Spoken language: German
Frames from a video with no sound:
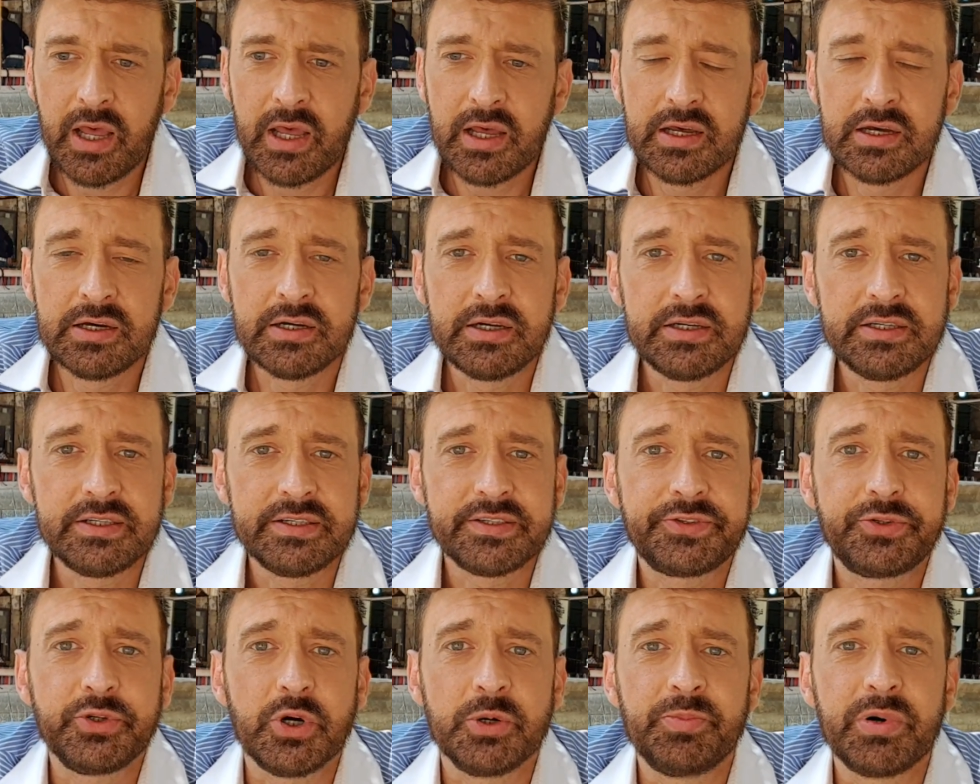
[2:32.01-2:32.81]
äh,
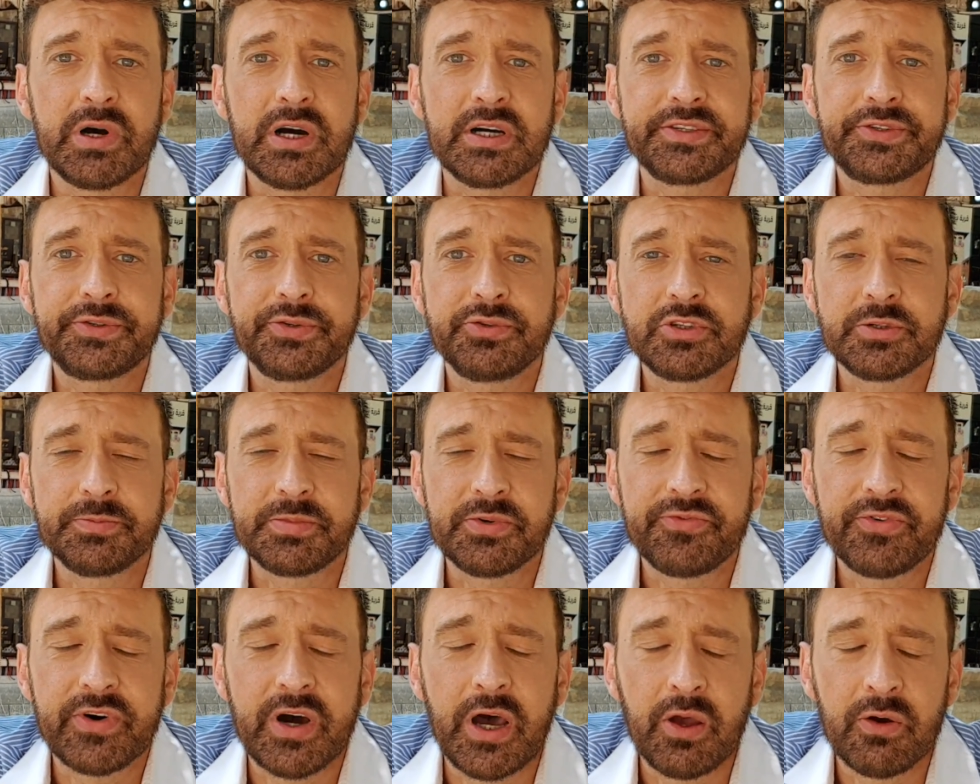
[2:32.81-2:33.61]
ist die Operation zur
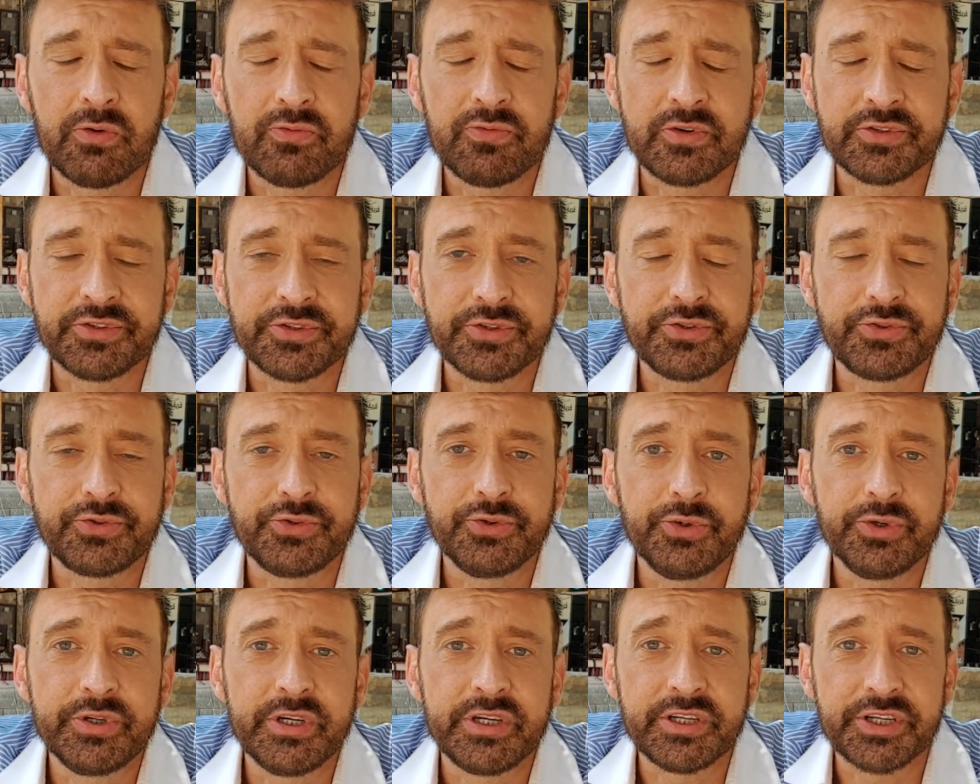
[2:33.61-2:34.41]
Befreiung von
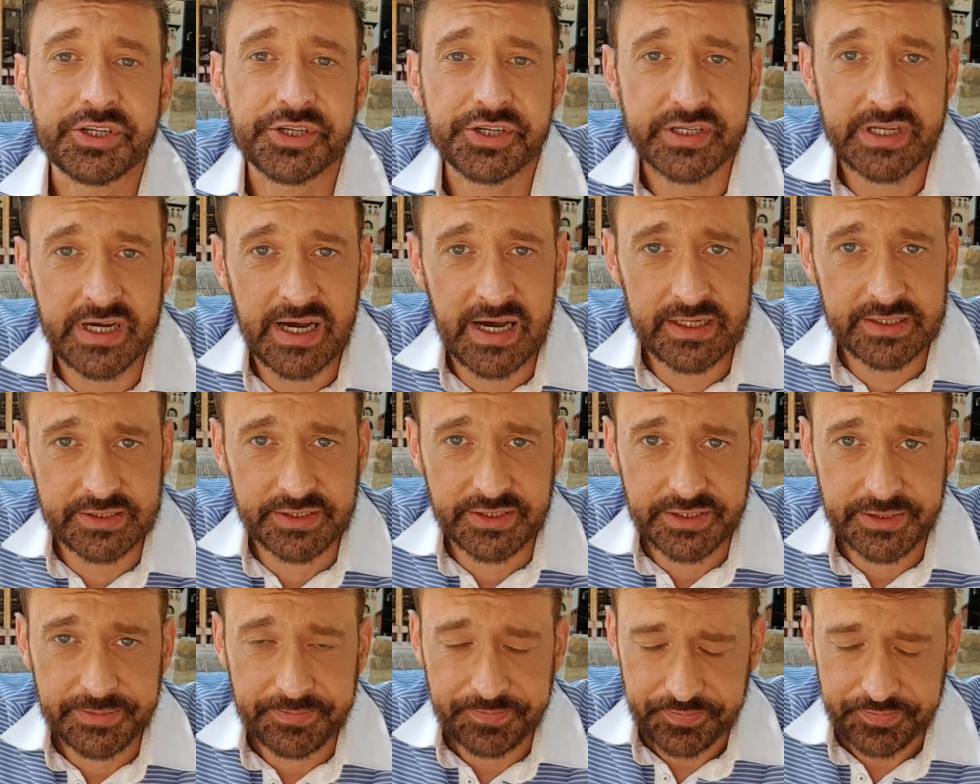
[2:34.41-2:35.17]
Südsyrien gestartet.